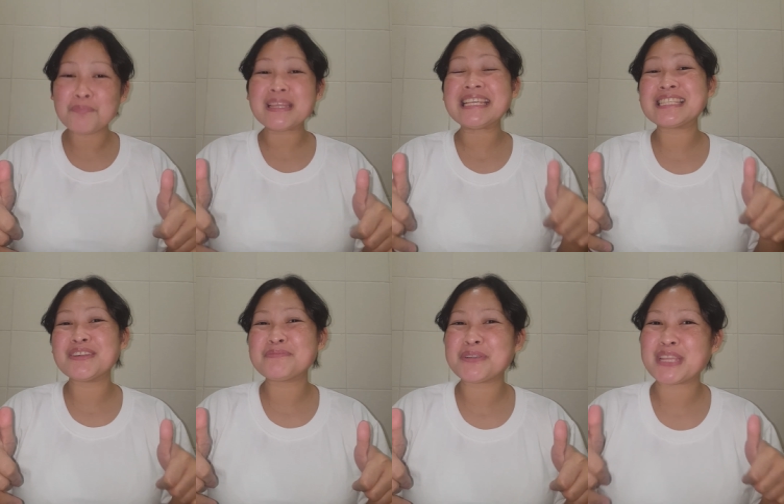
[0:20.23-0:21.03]
please
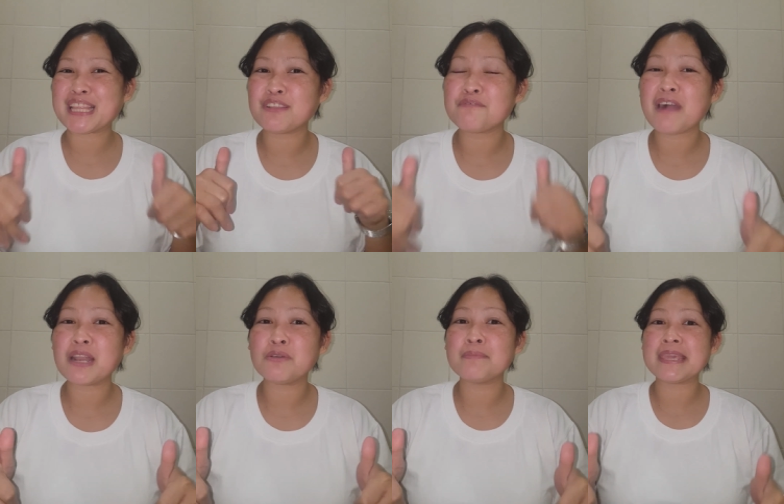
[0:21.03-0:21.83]
don't forget to
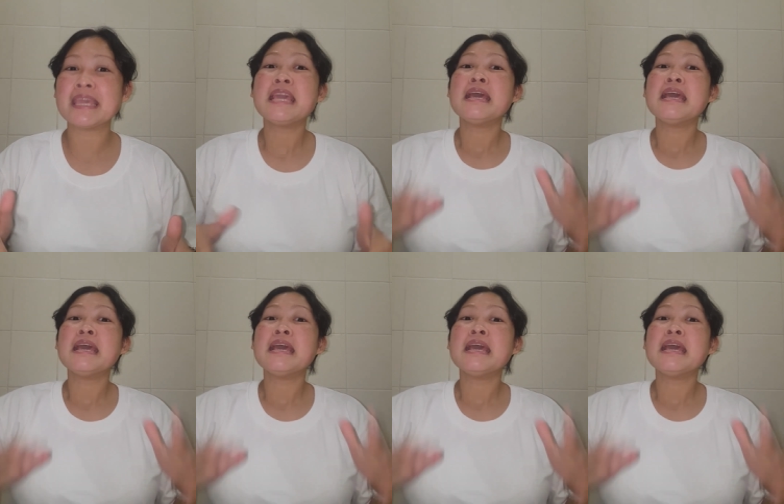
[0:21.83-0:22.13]
follow me.